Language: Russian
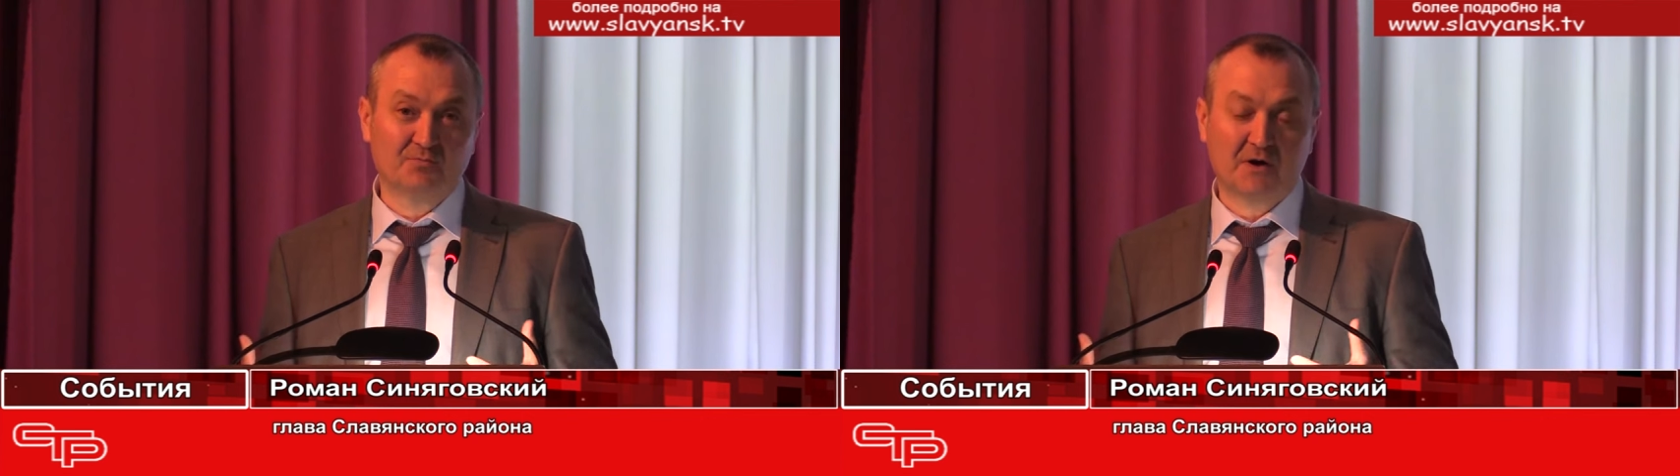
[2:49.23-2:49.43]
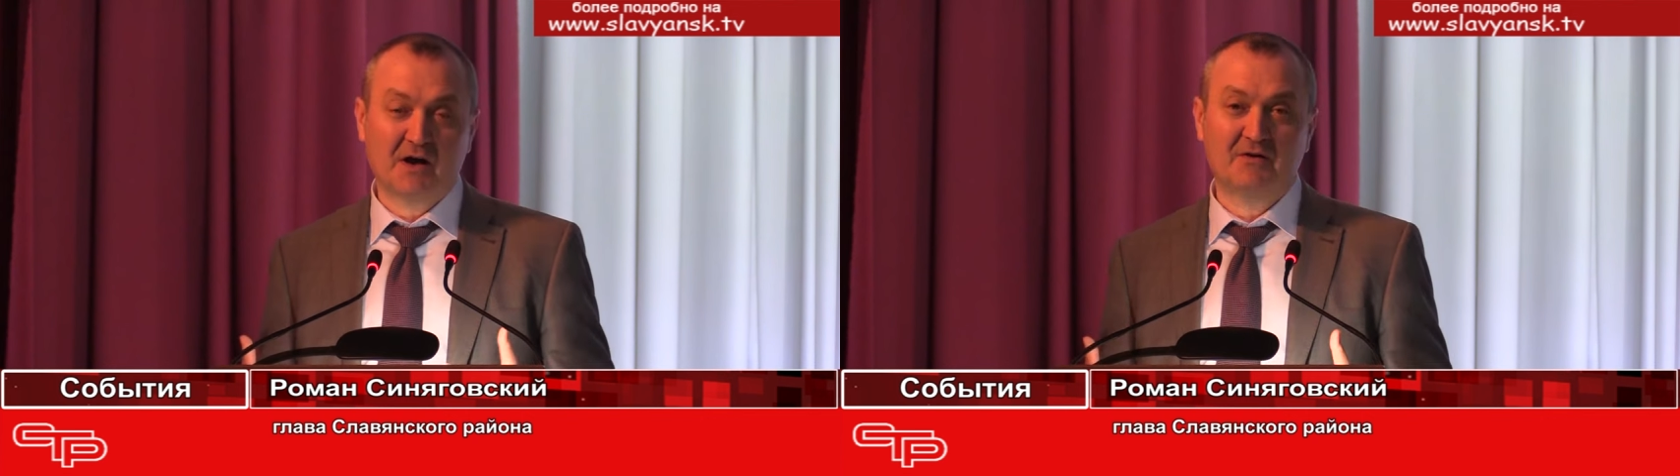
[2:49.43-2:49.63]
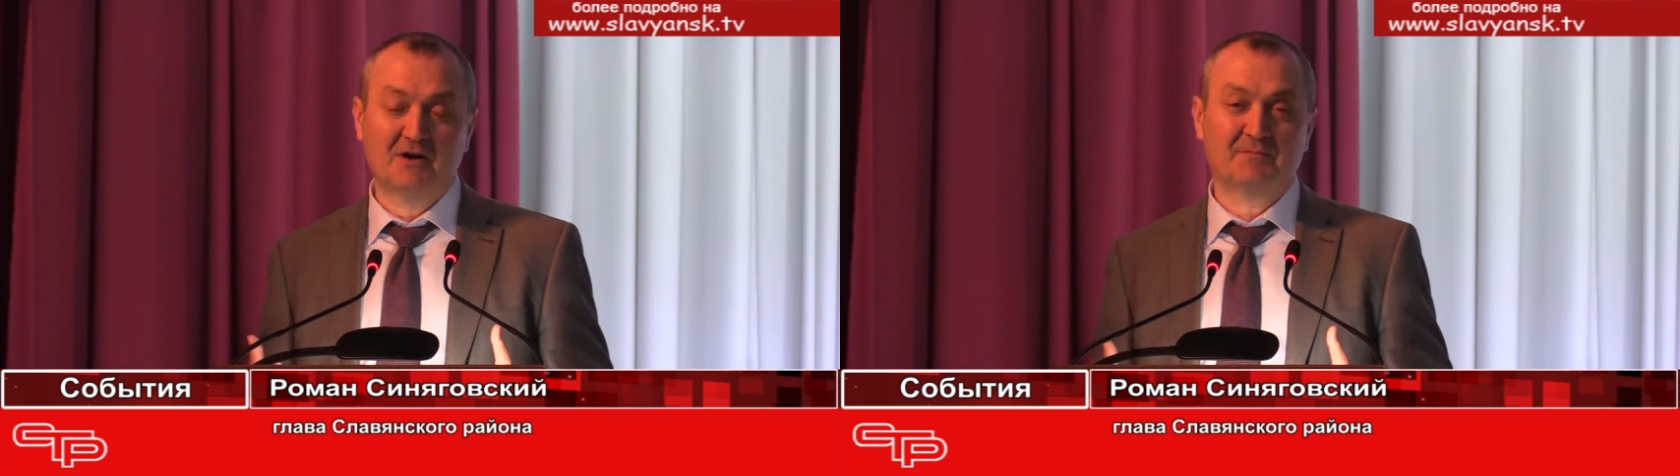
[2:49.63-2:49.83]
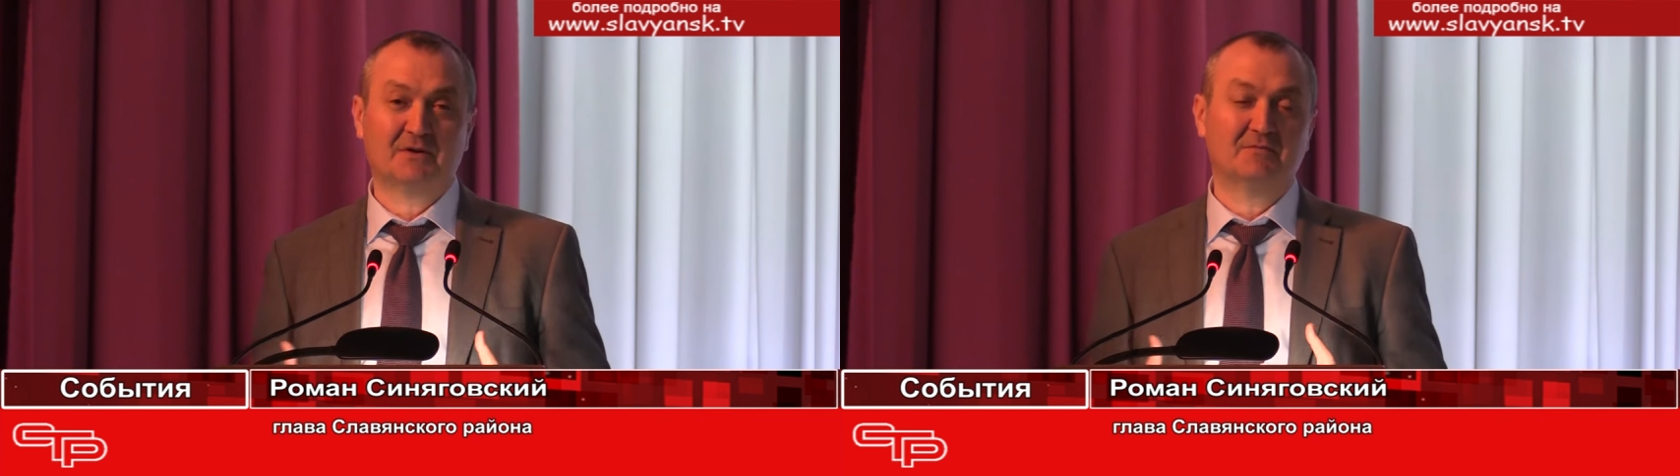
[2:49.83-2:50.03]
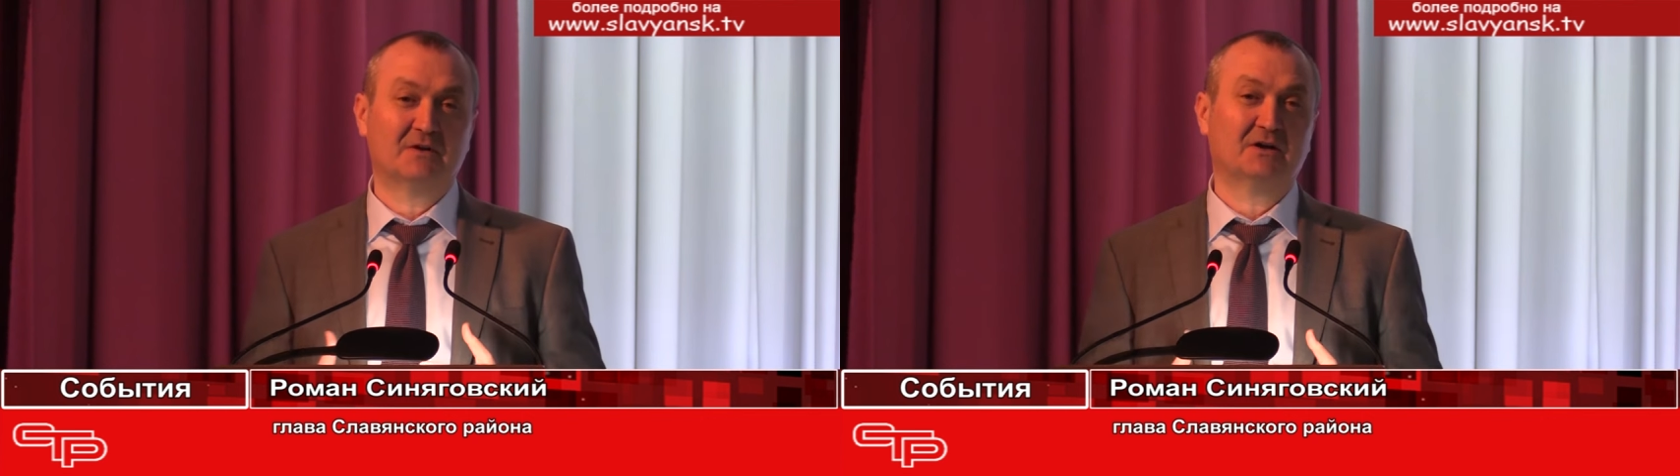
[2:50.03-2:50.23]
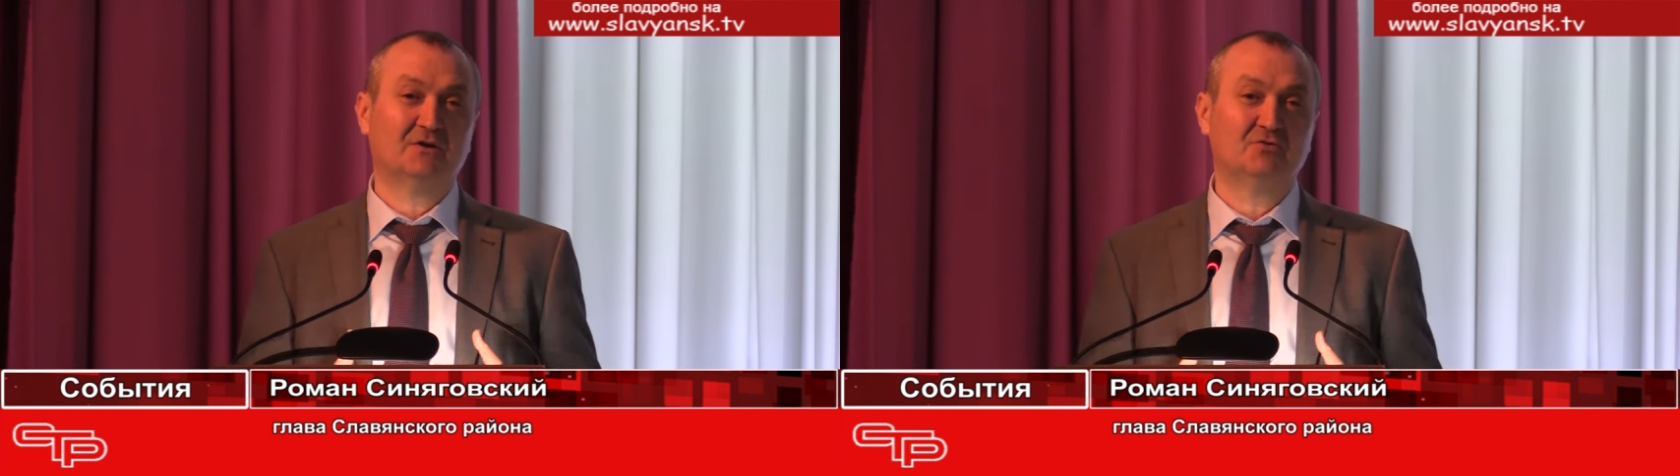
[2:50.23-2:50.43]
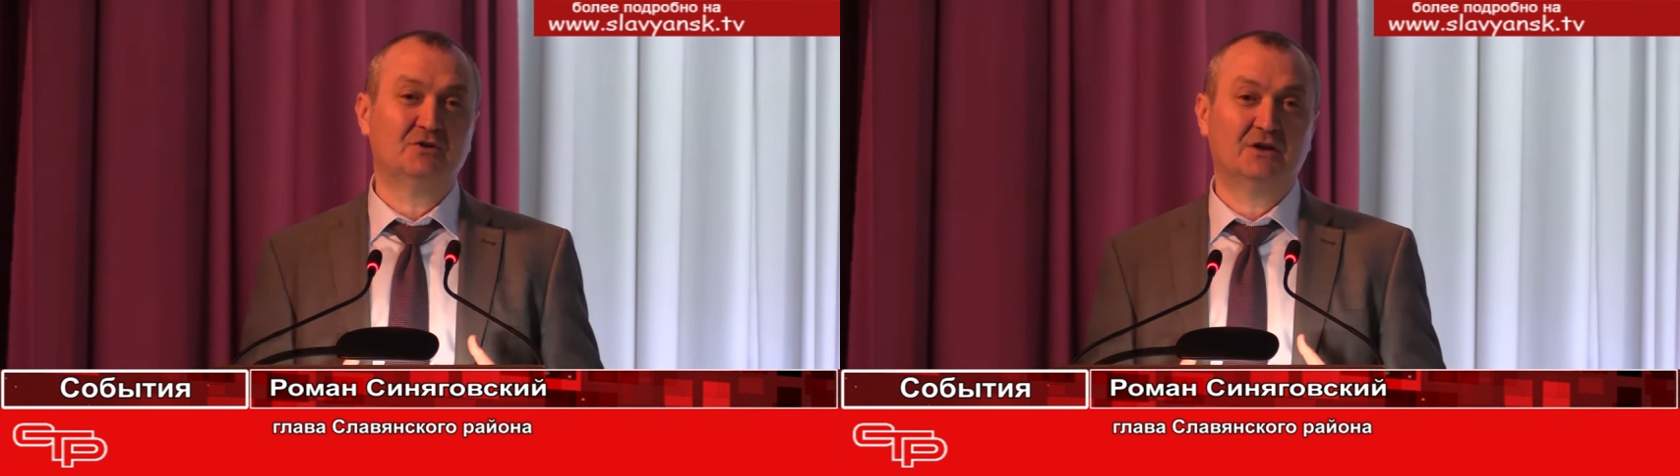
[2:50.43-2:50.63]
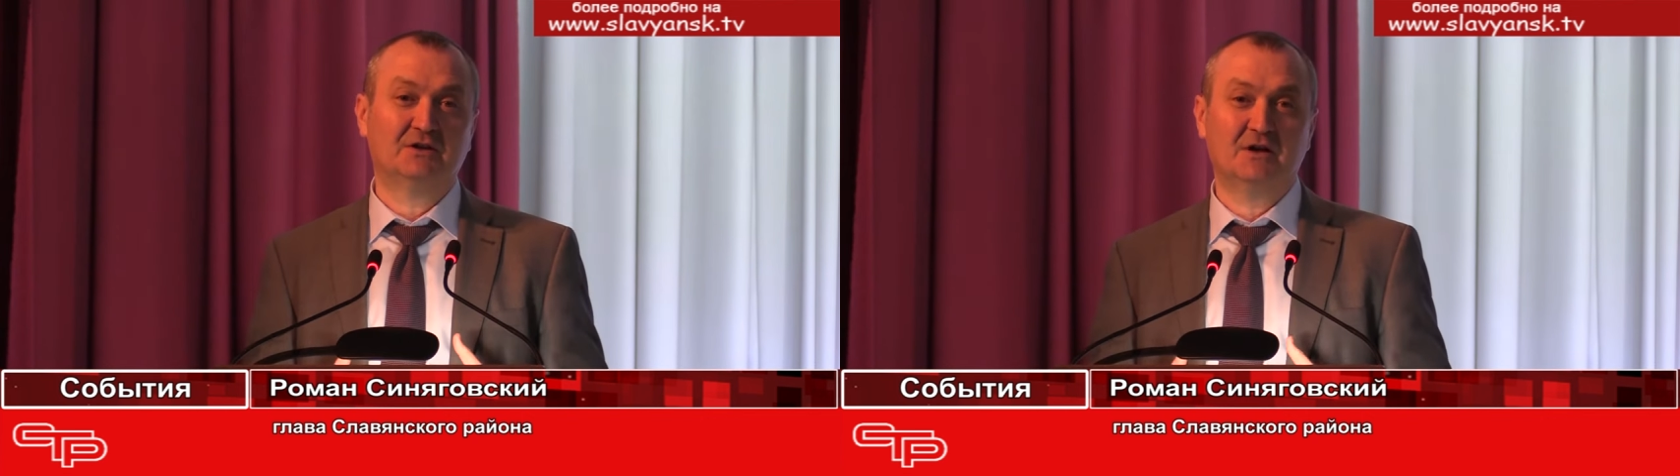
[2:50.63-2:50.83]
правильно подобрать
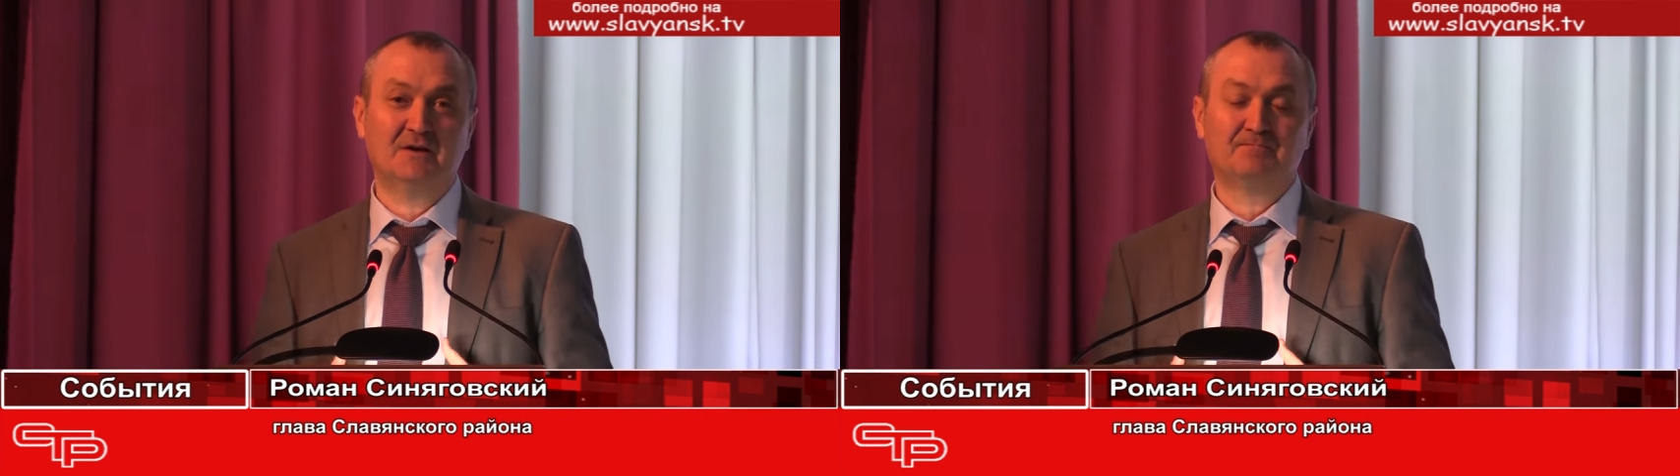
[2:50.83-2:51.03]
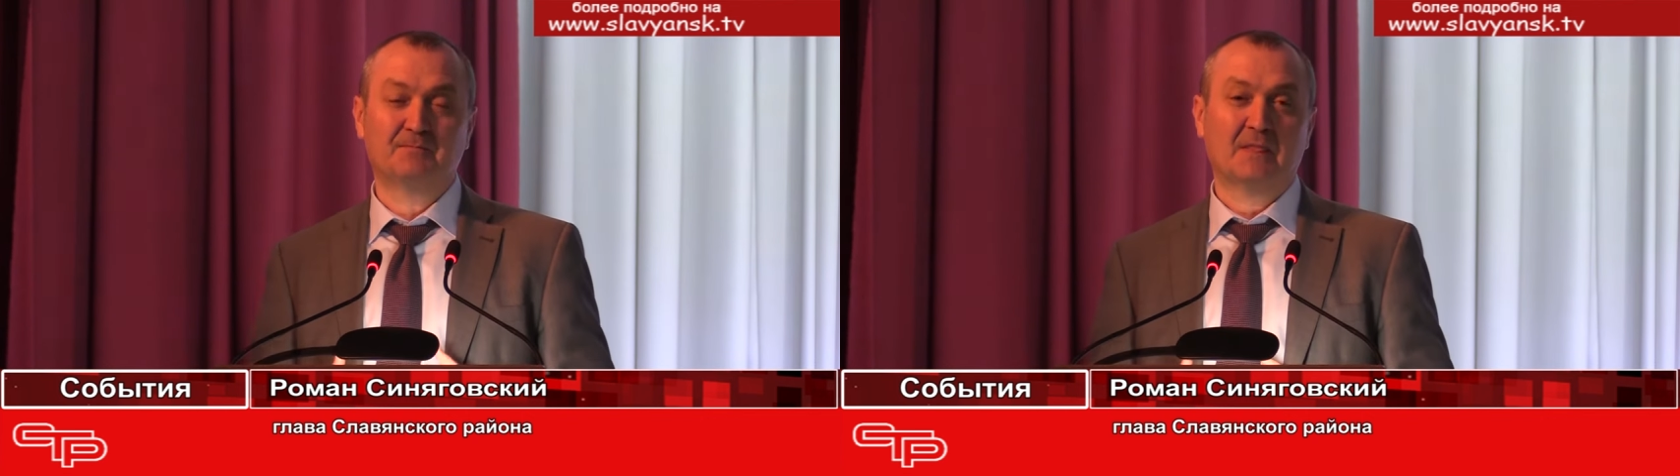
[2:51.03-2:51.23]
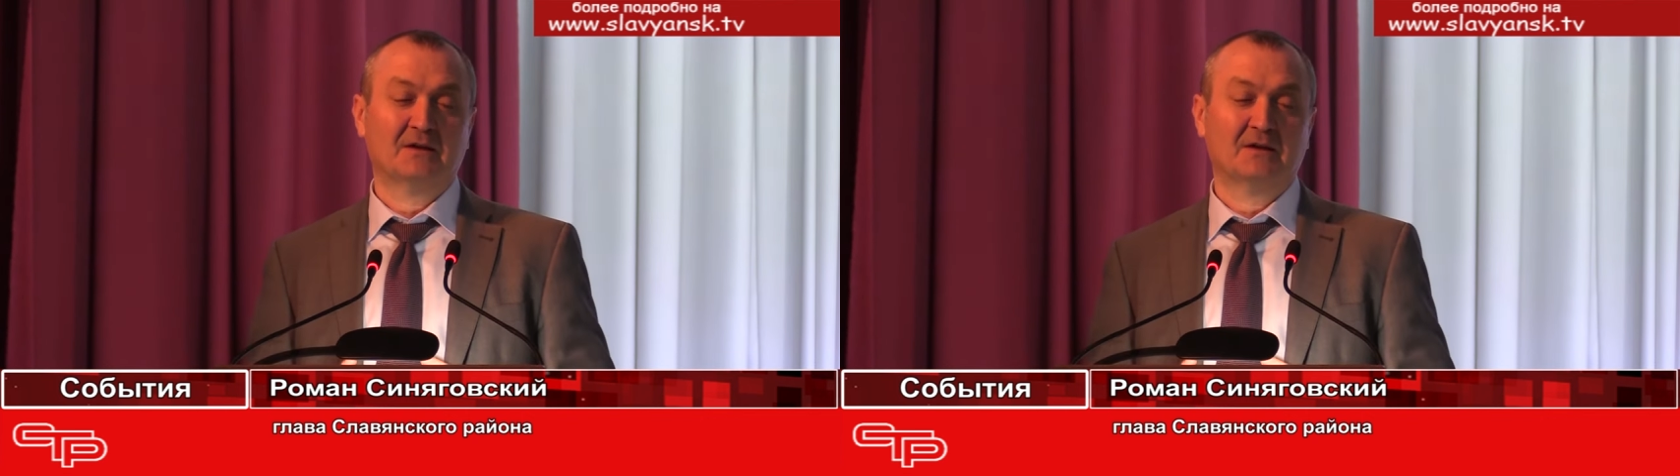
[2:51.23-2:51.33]
людей, да,